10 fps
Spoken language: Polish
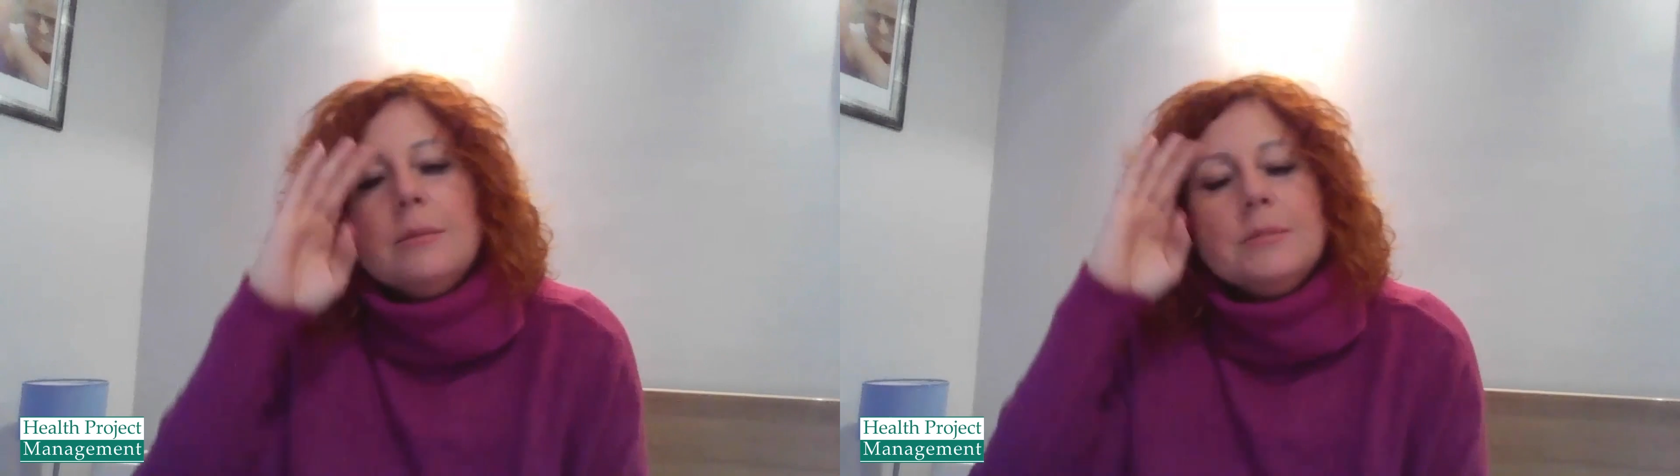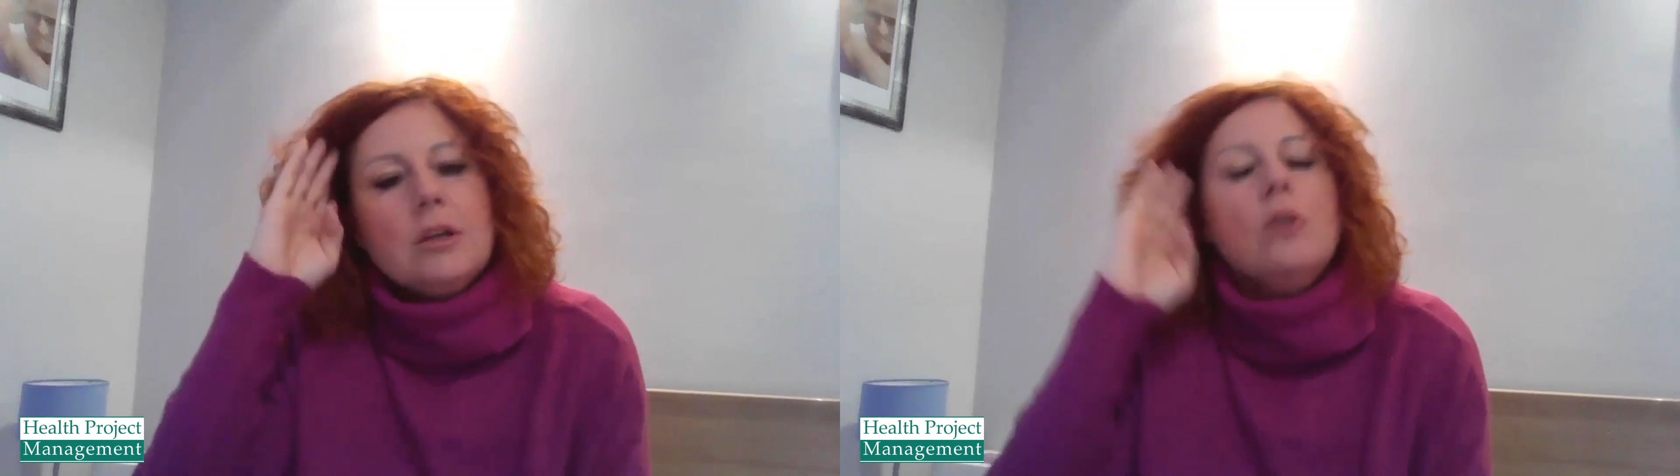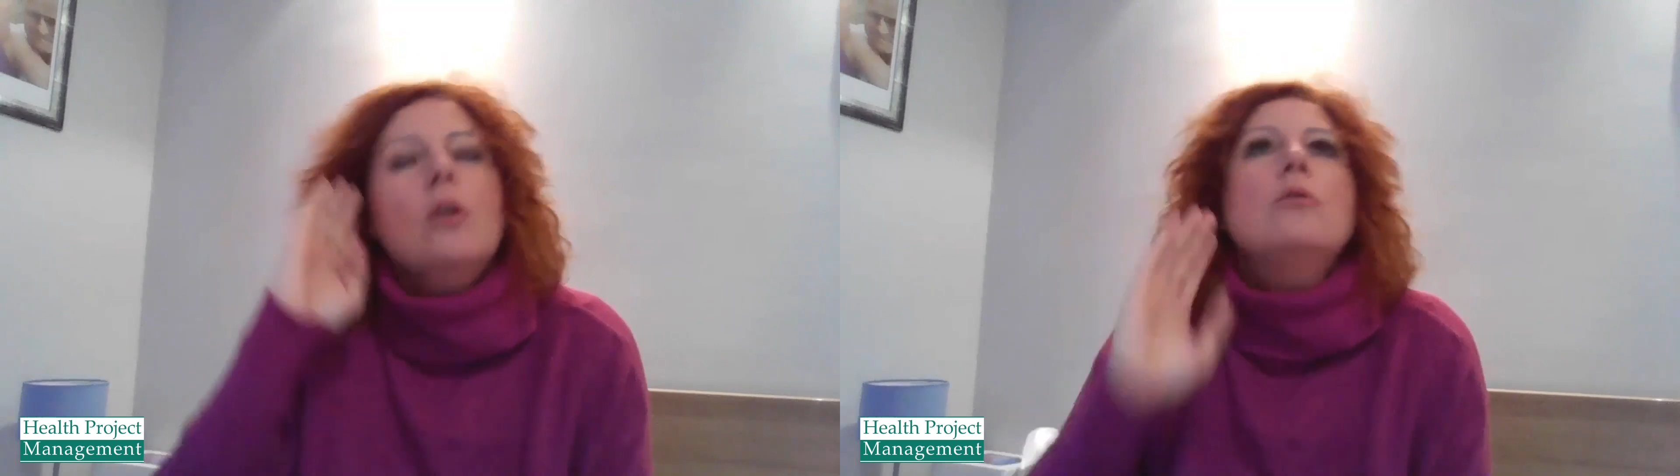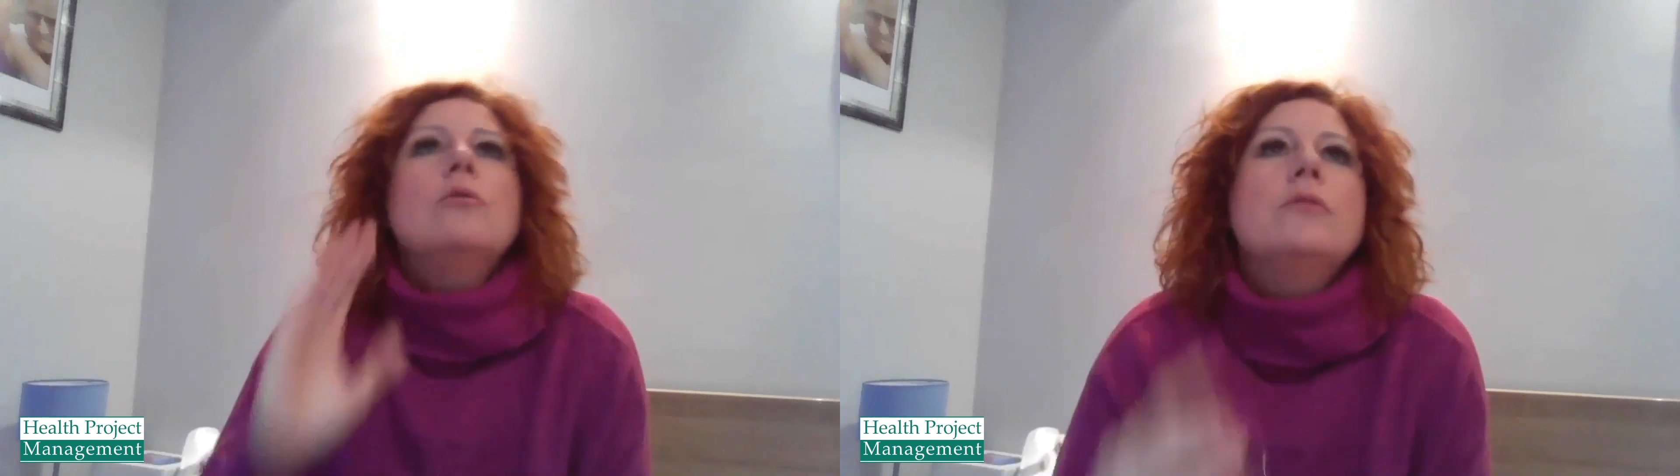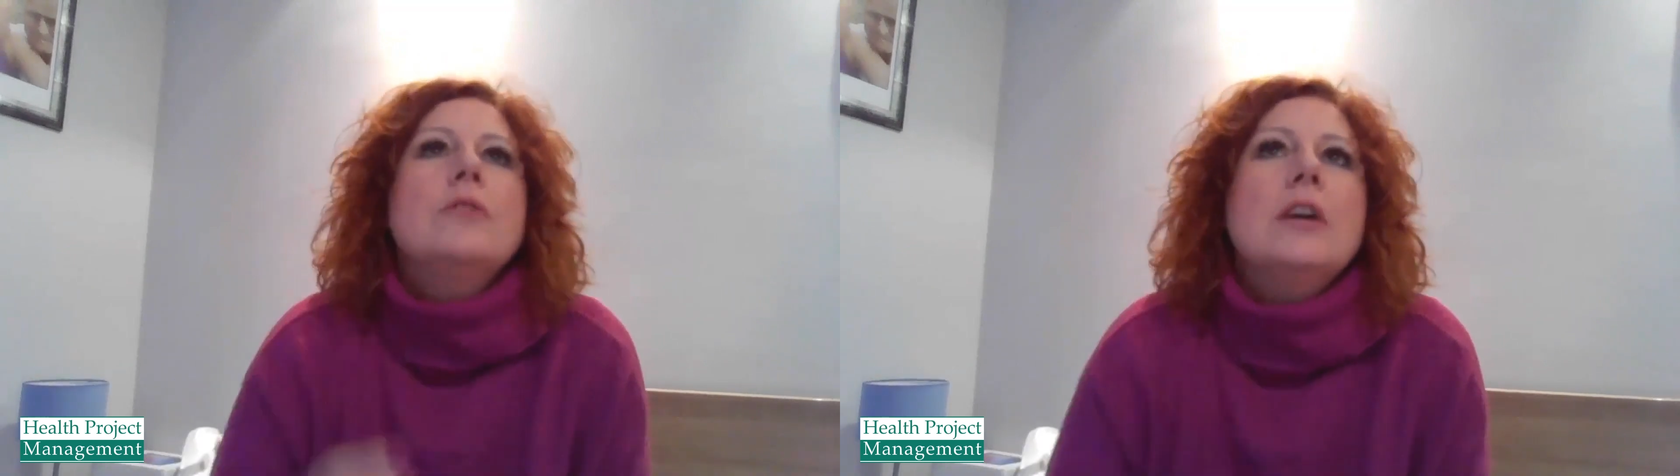
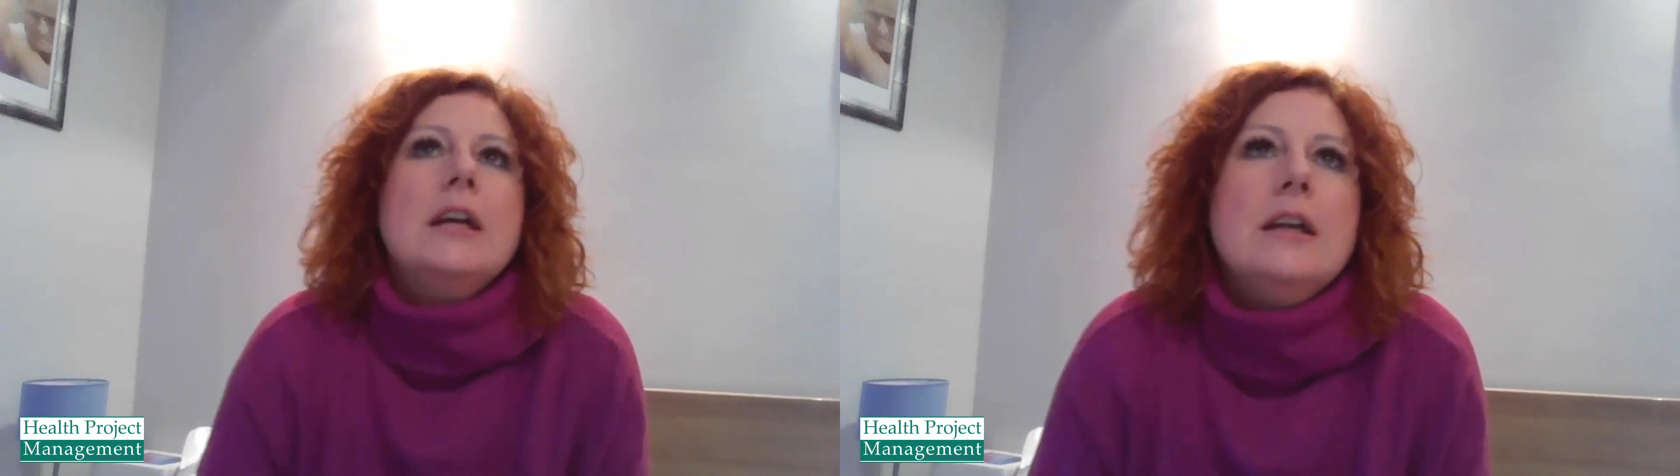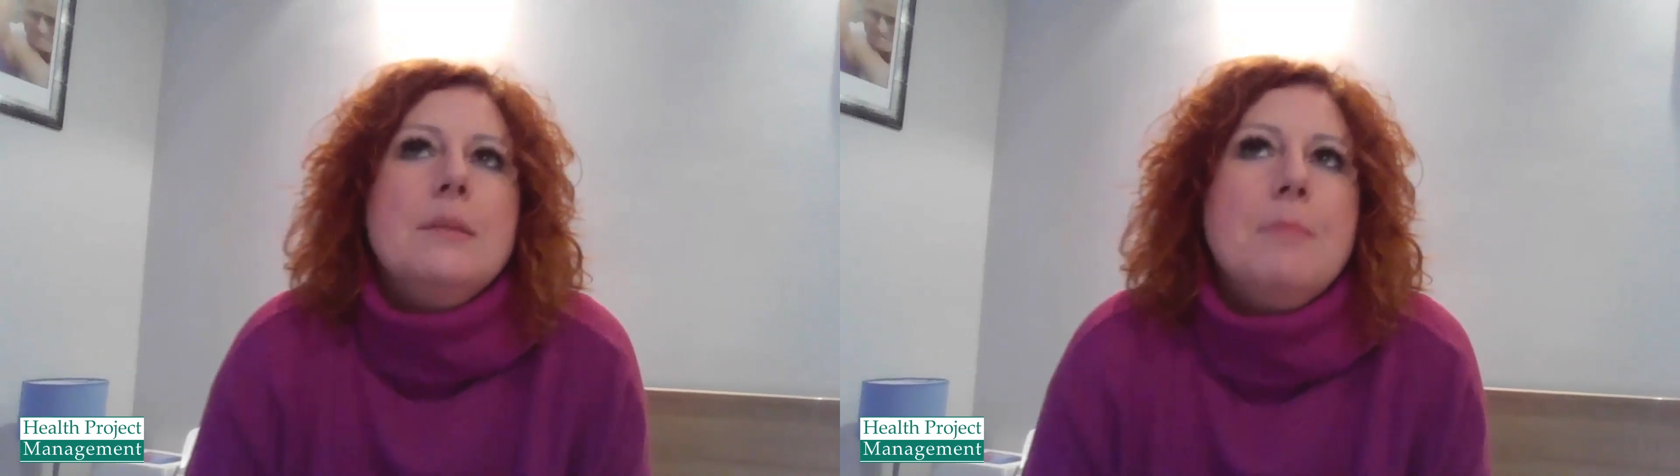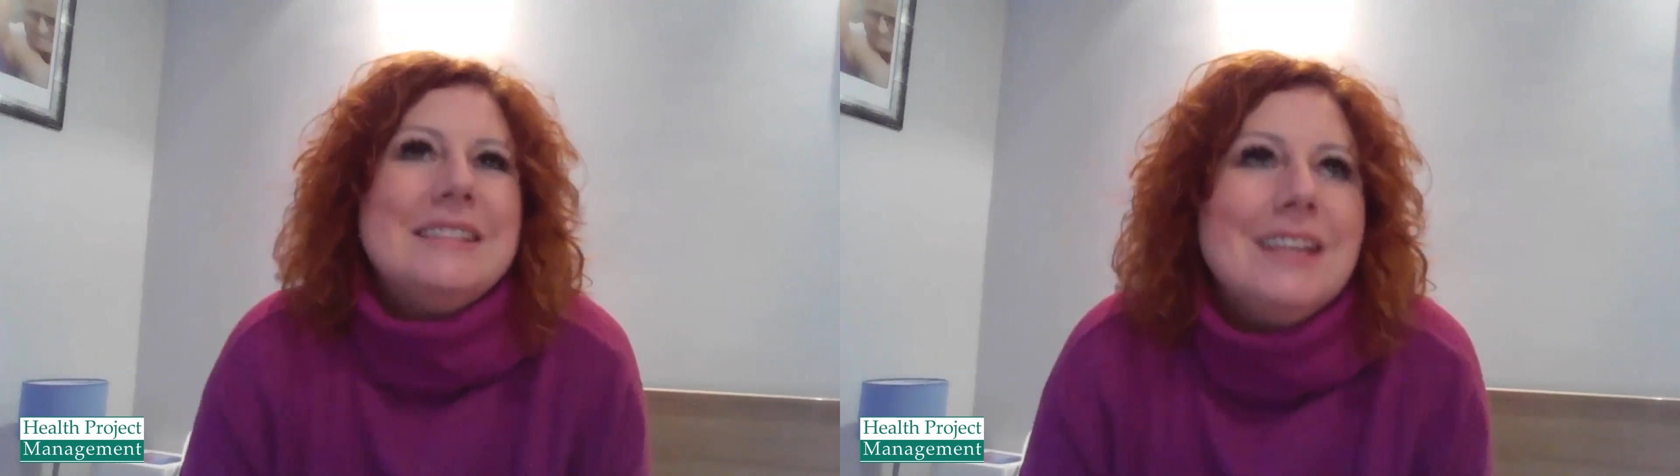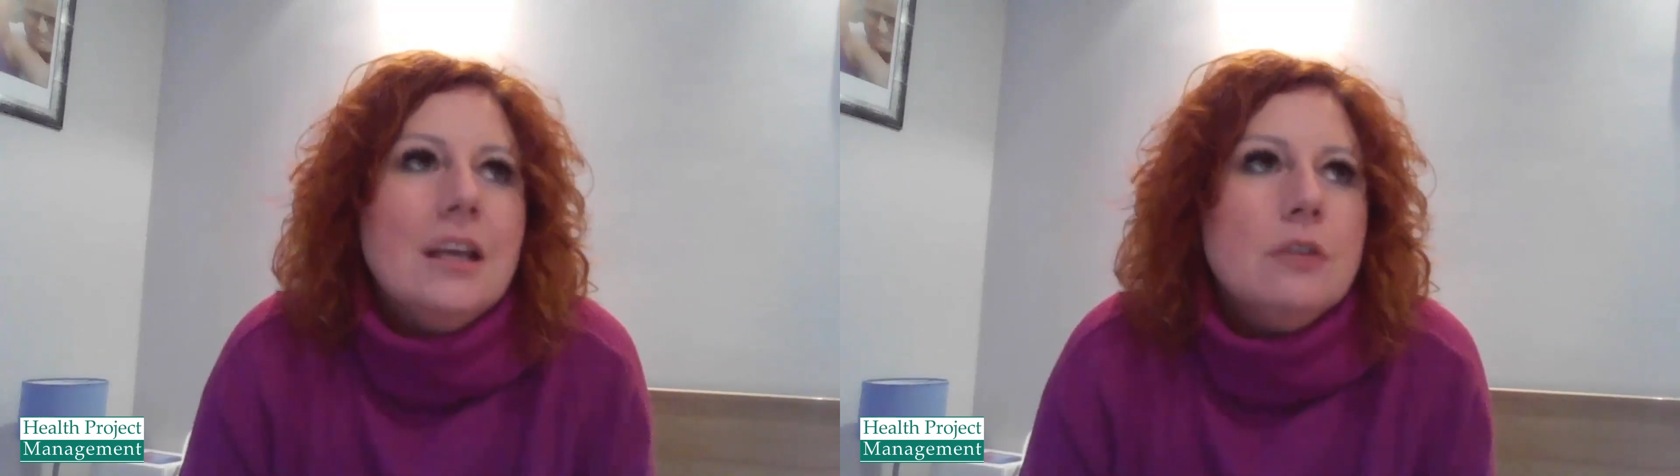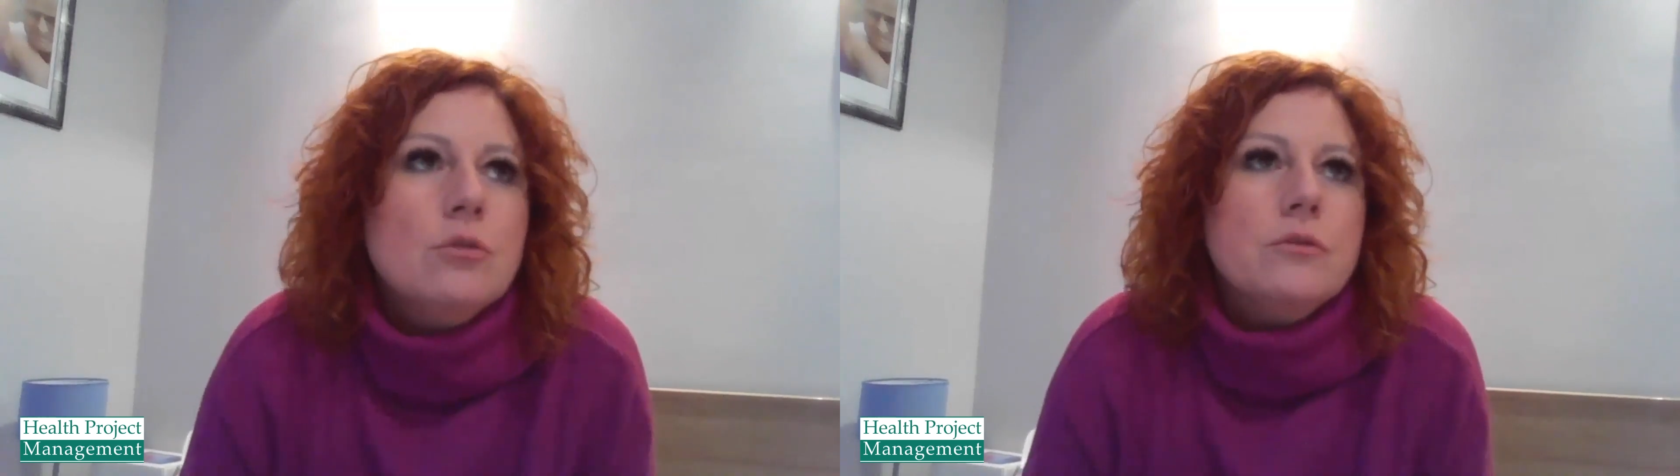psychologów,
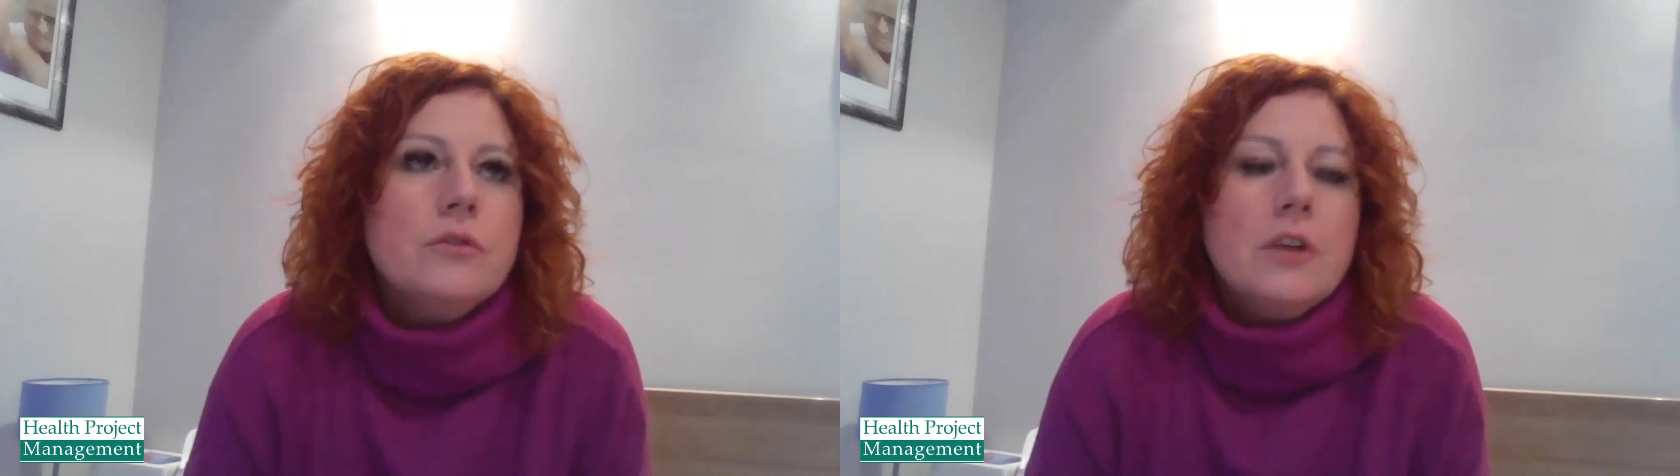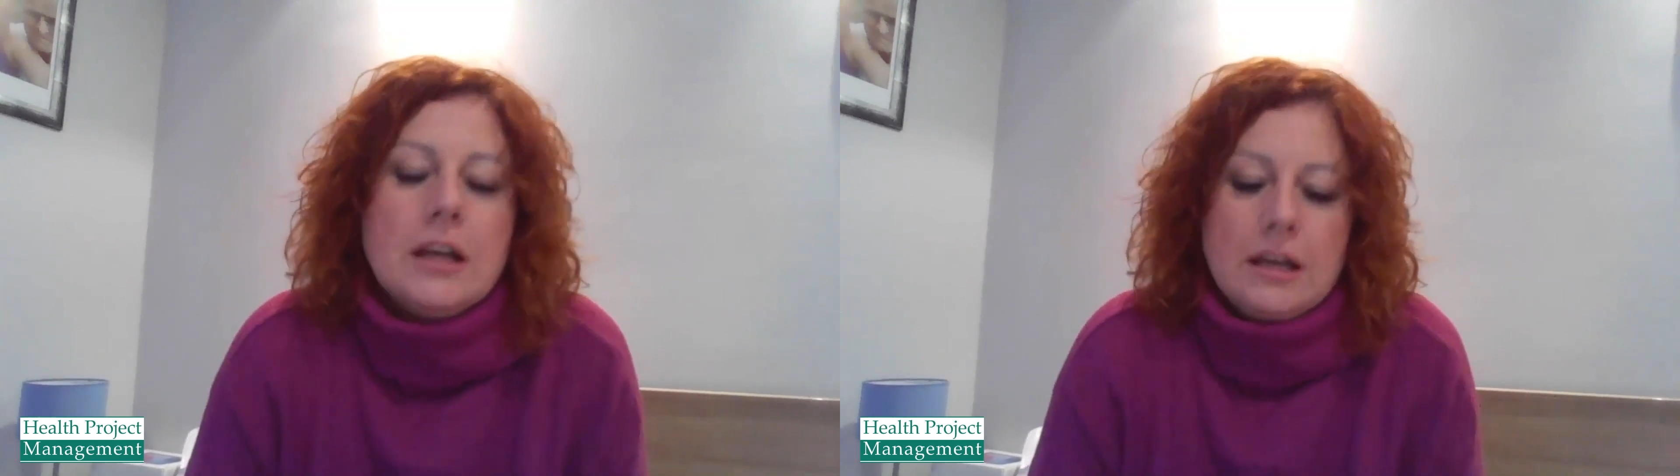pacjentów.